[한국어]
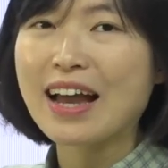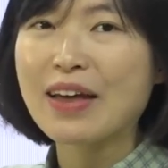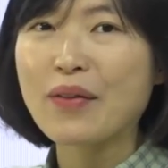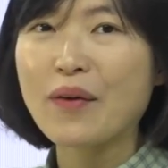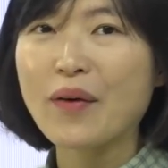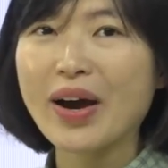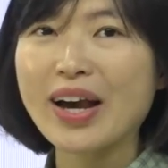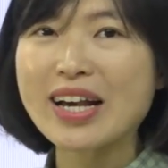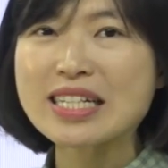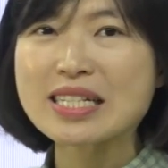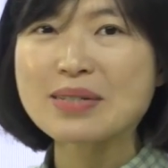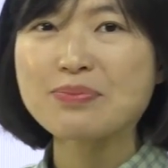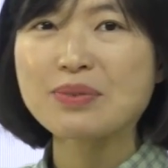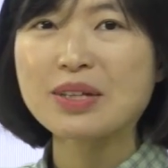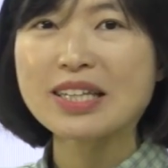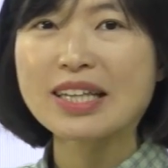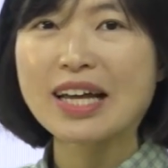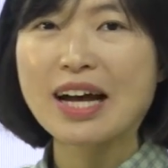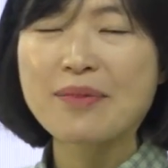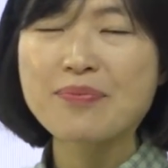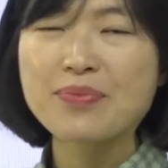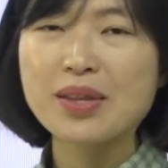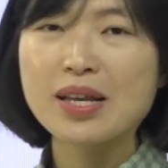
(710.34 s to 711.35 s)
단어가
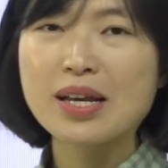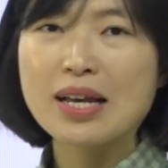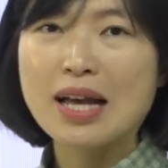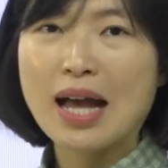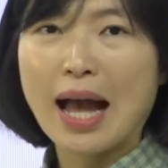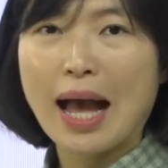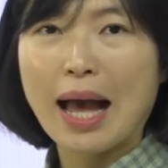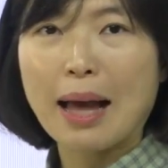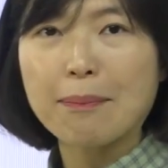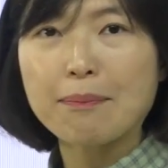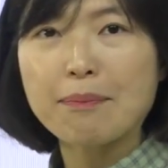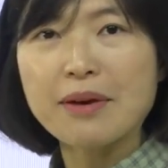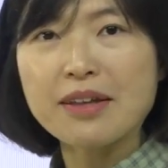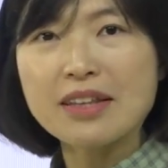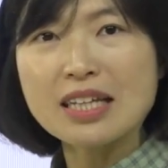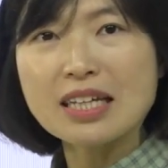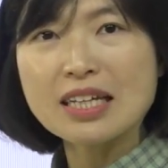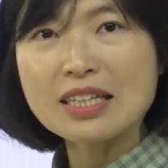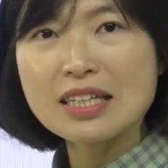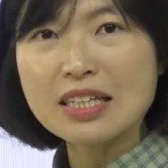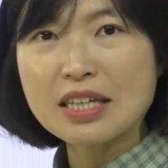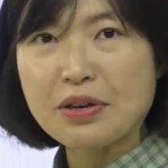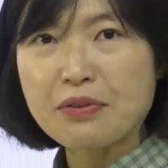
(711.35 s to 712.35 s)
있습니다.
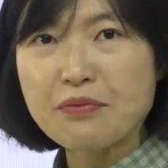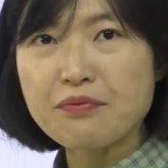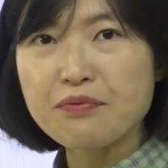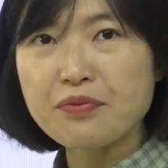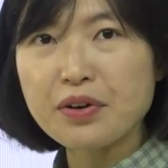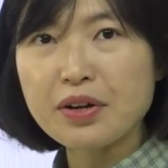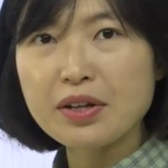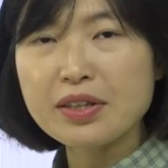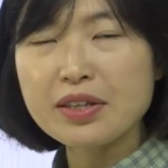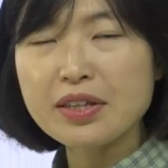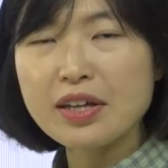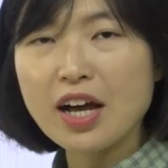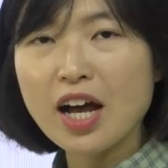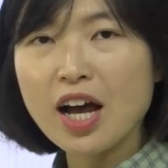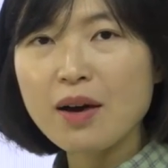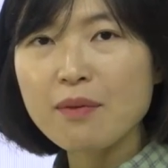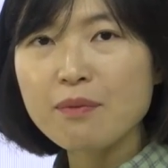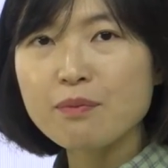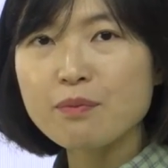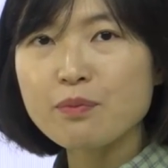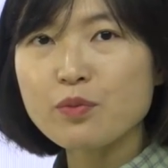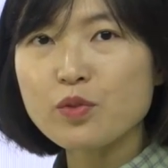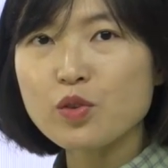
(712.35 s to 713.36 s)
앞에는 in front
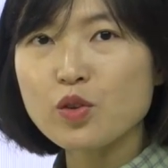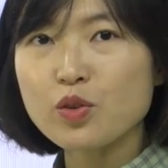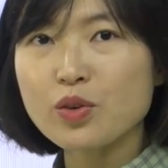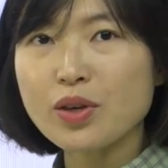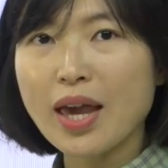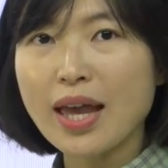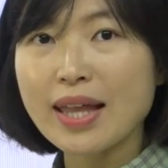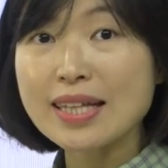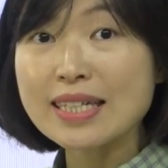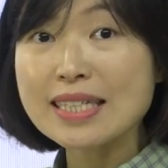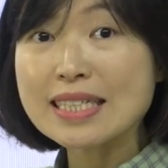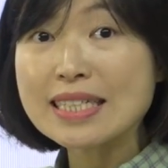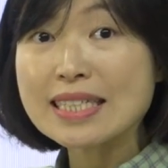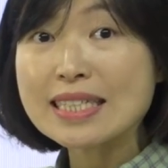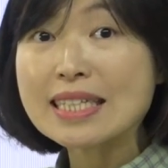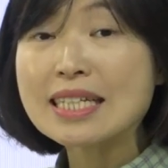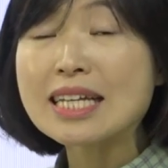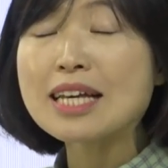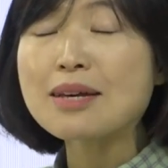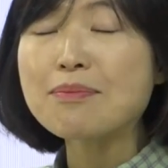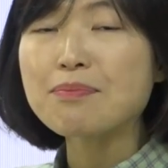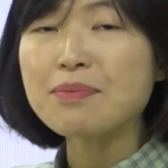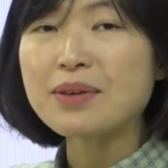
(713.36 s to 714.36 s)
of, 뒤에는
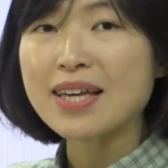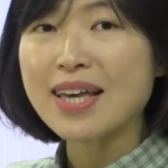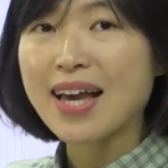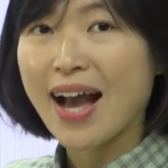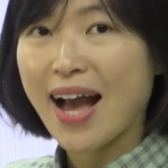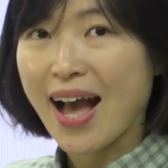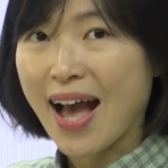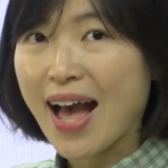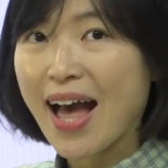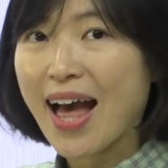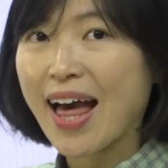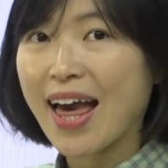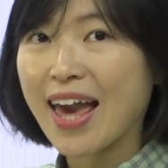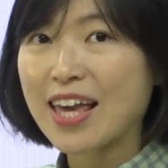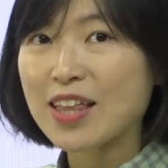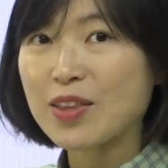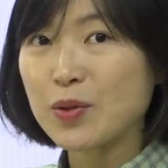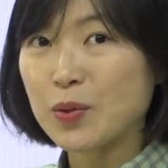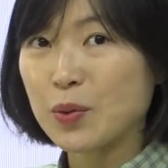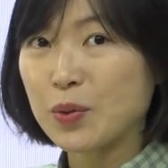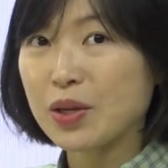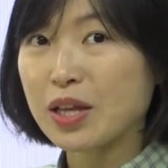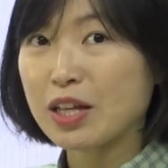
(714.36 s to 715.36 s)
behind
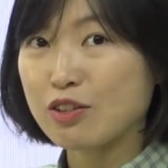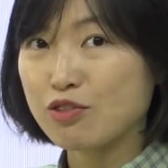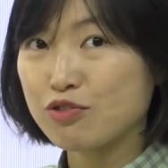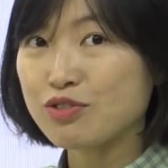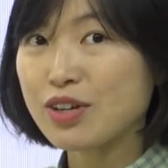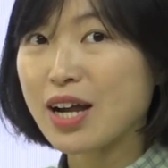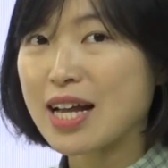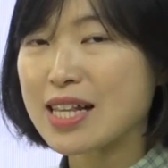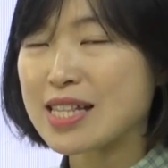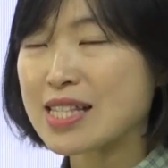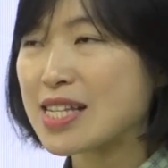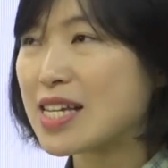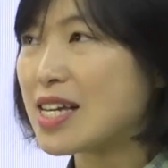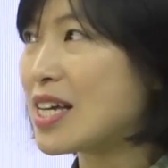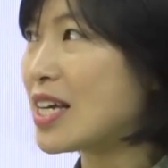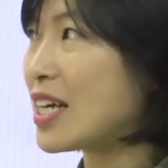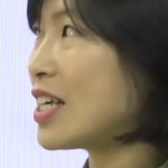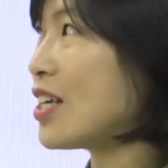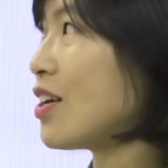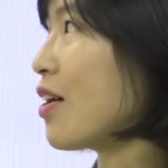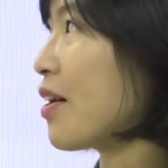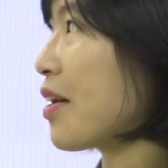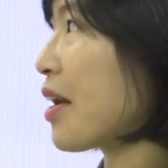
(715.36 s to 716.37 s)
이렇게 두 가지
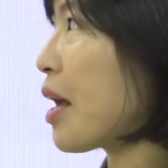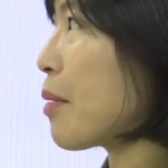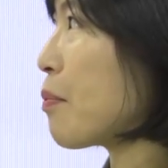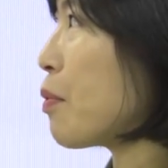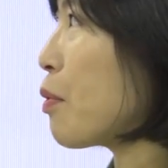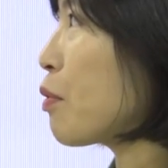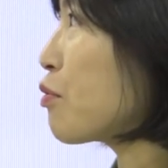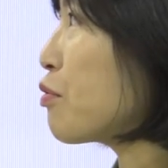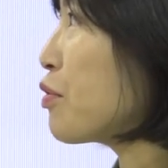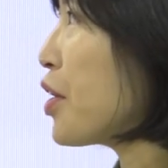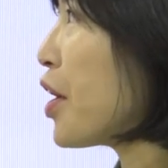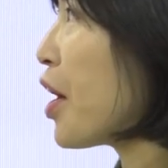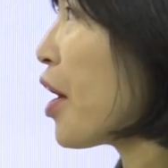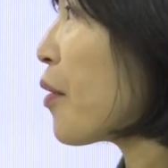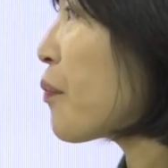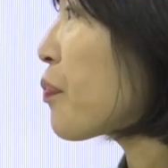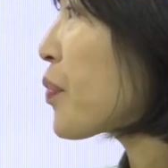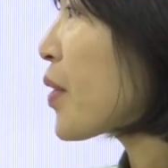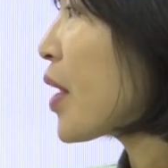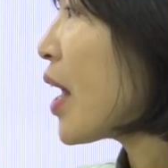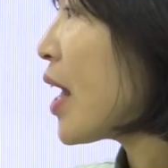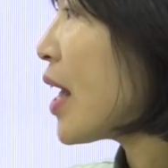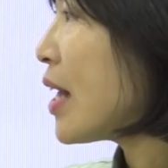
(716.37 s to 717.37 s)
기억해 보고요.
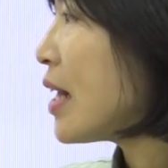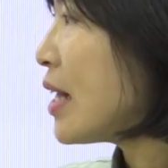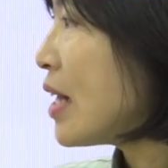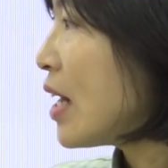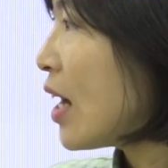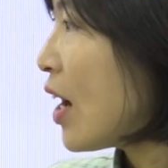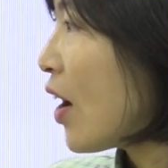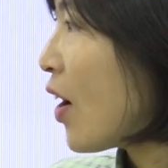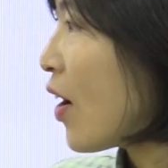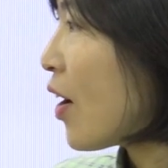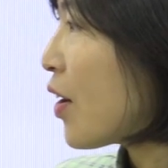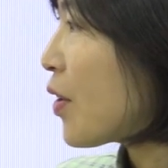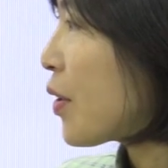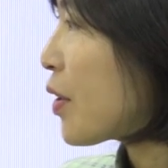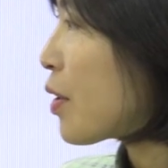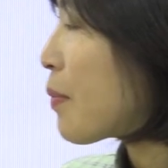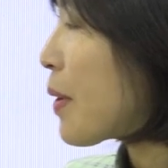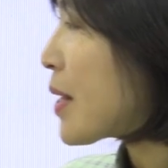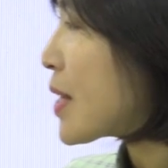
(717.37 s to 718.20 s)
어, 얘도